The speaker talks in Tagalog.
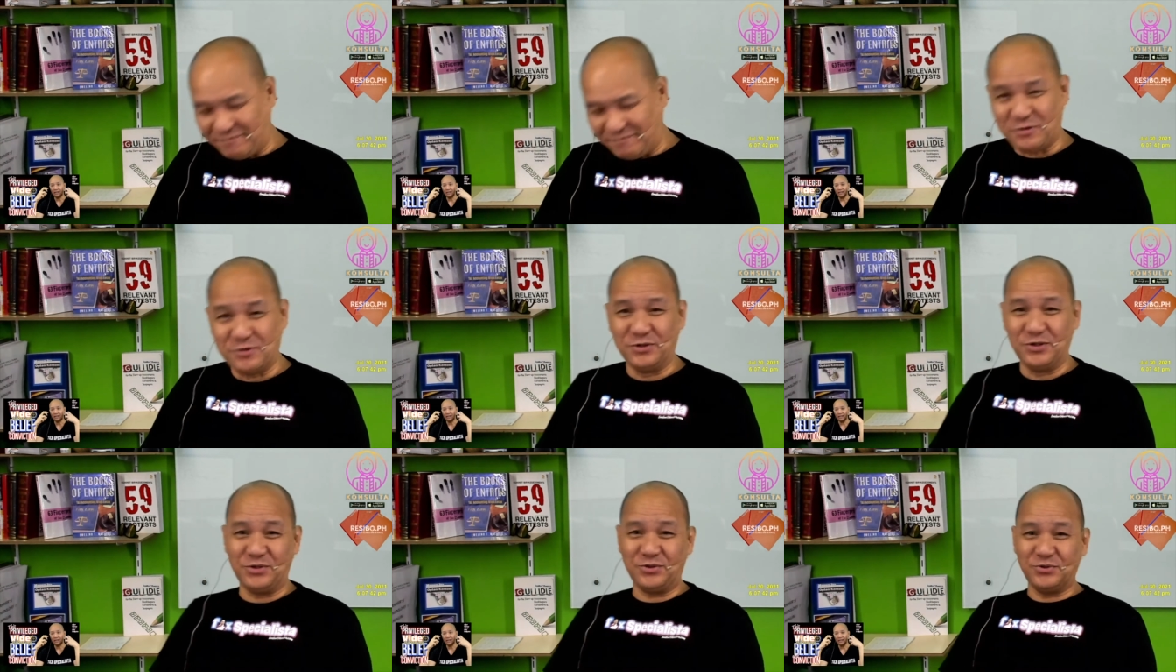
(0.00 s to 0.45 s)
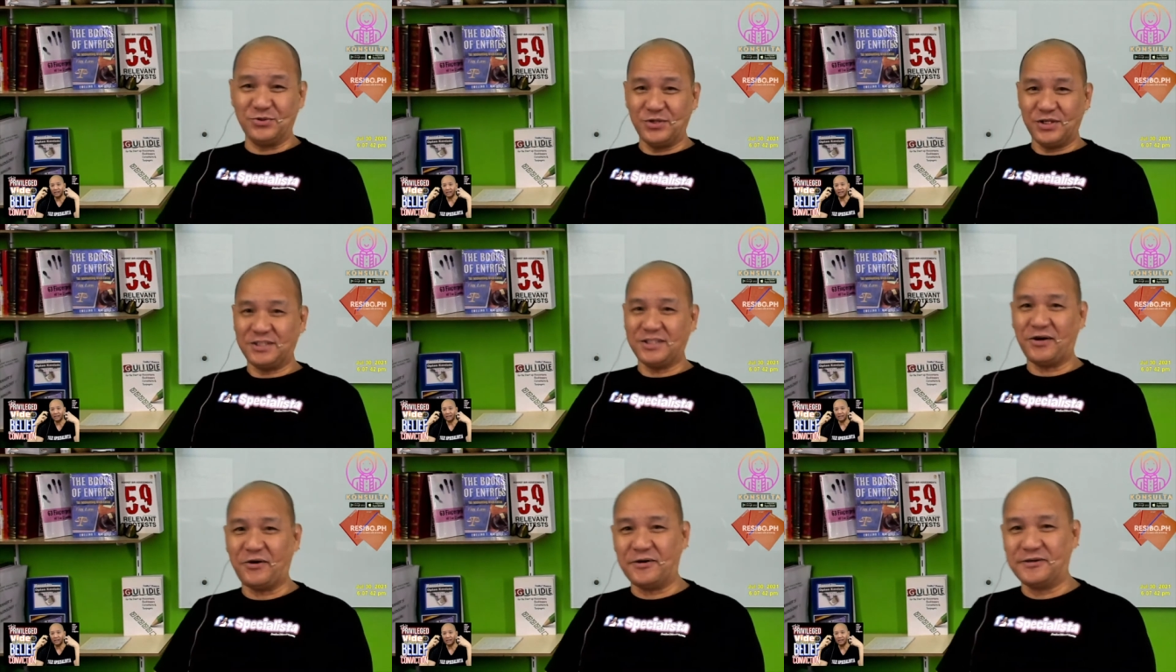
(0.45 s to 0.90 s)

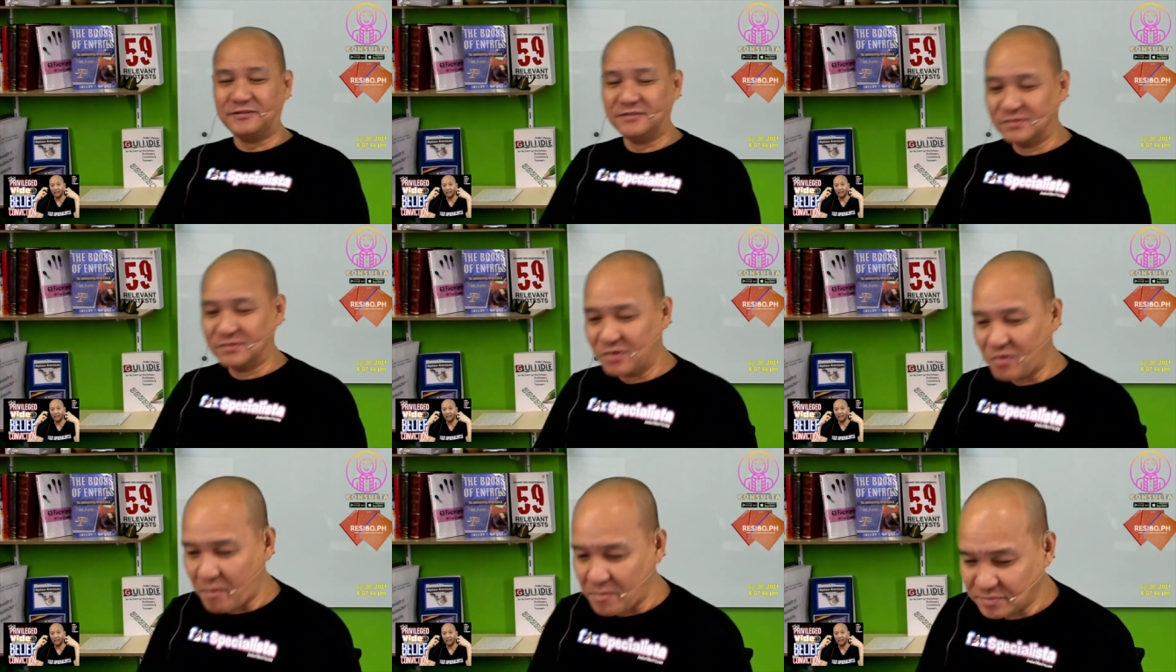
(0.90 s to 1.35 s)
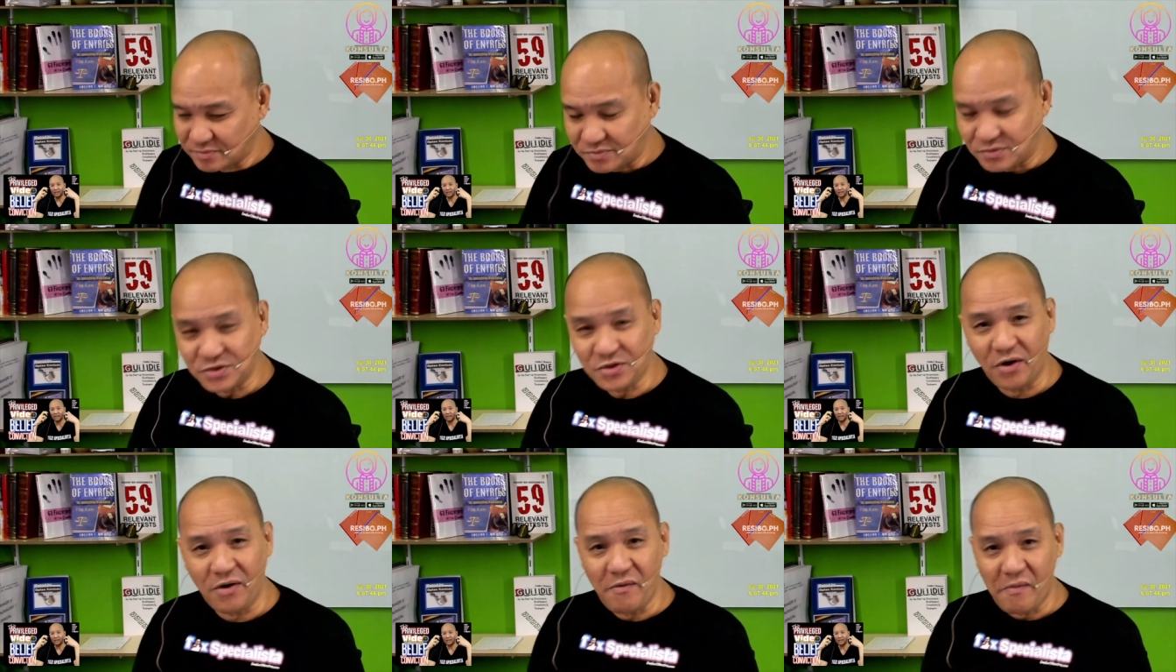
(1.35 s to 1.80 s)
Paulit-ulit ako.
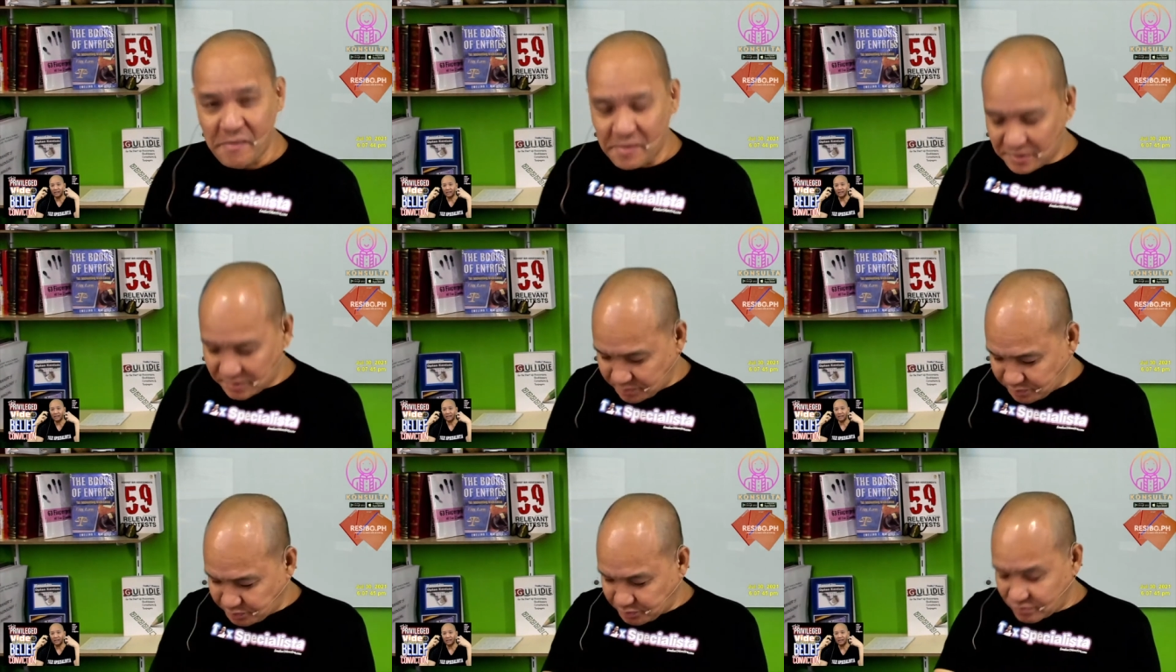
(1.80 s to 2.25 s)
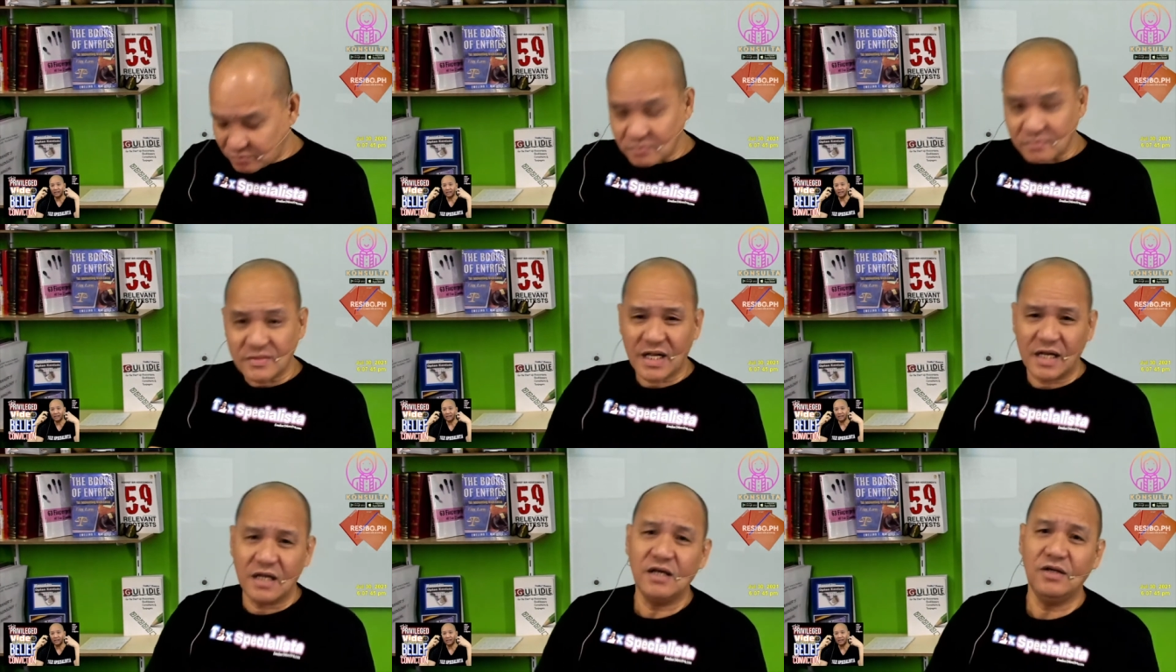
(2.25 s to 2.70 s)
No?
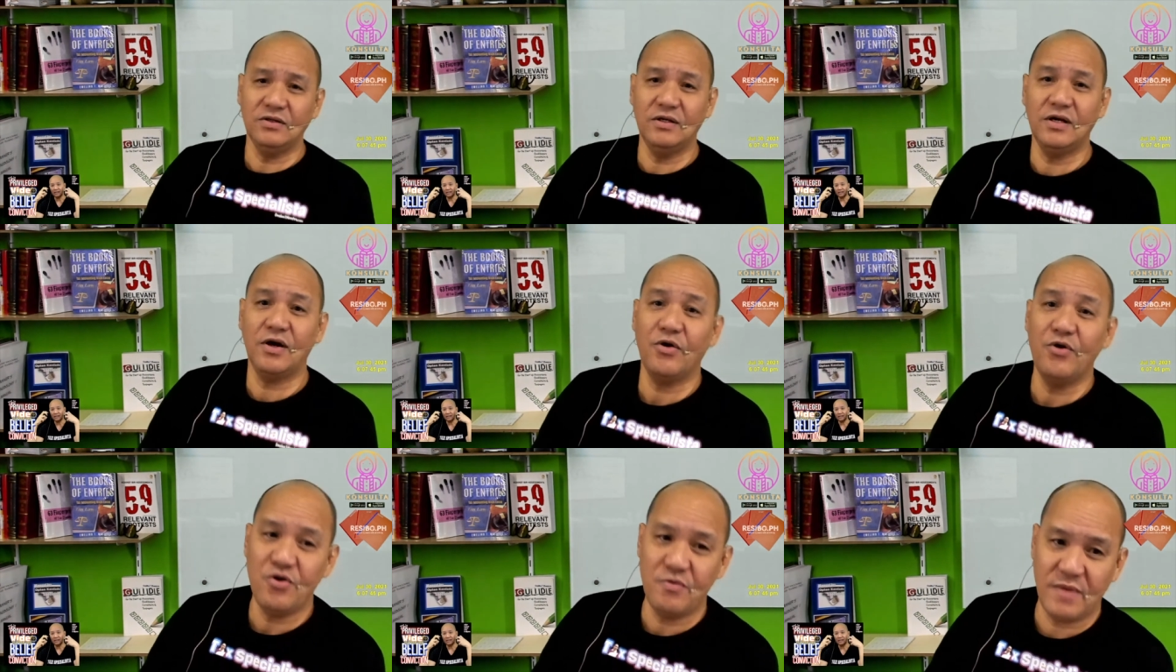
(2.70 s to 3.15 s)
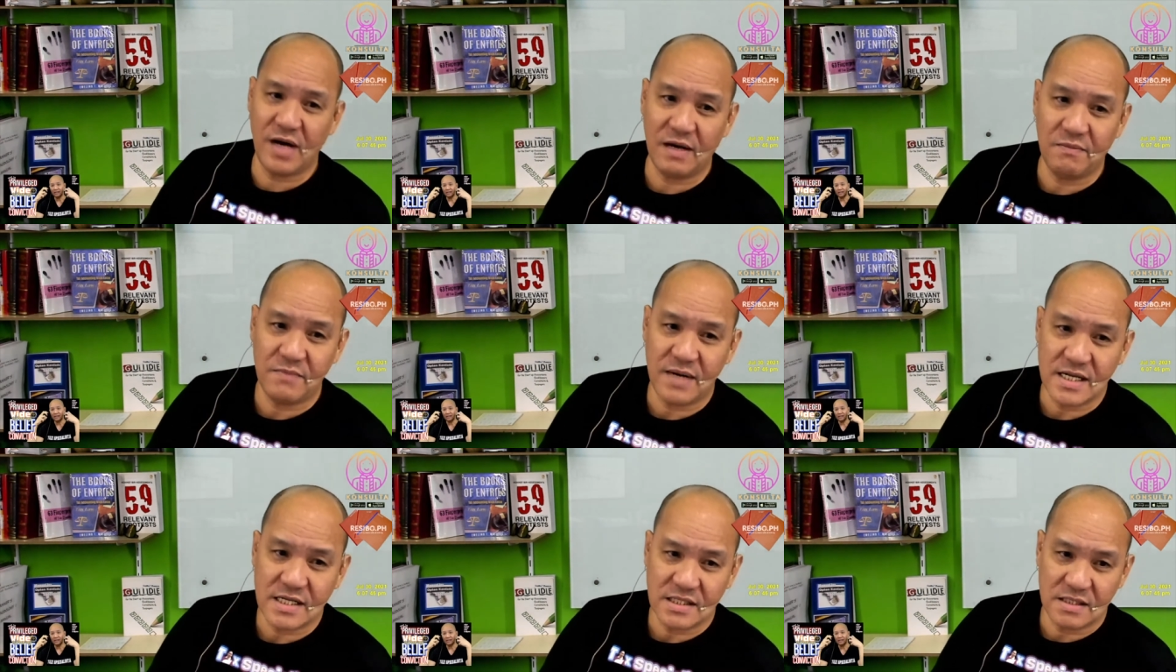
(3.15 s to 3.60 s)
Ganun ako
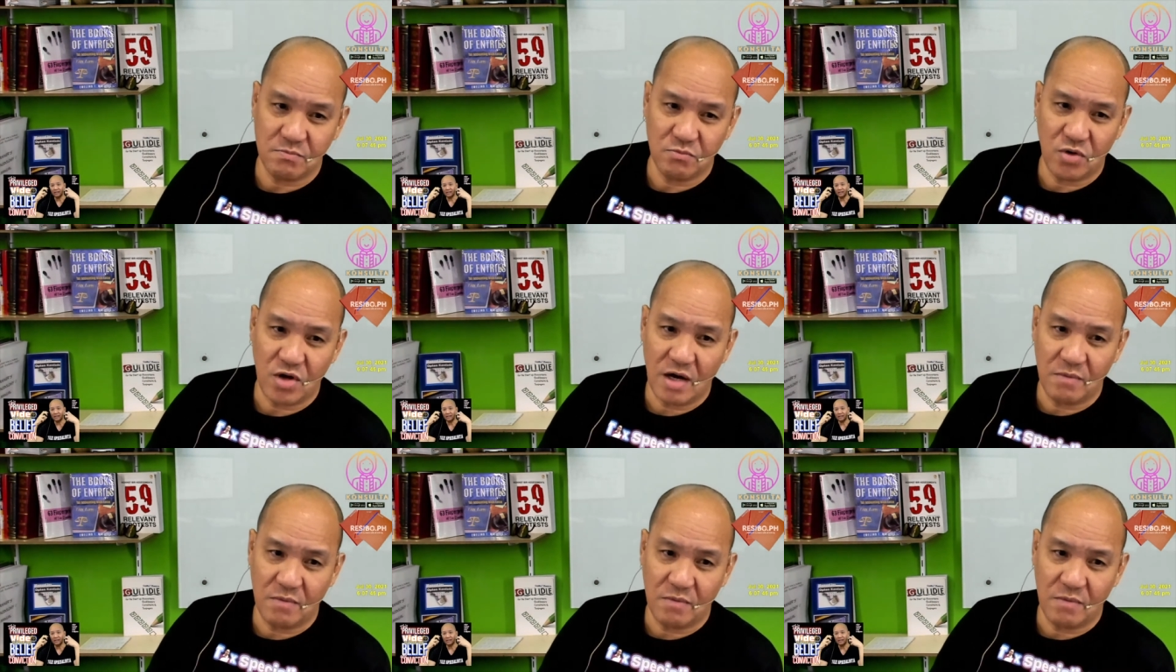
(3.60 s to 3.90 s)
lumaban, mga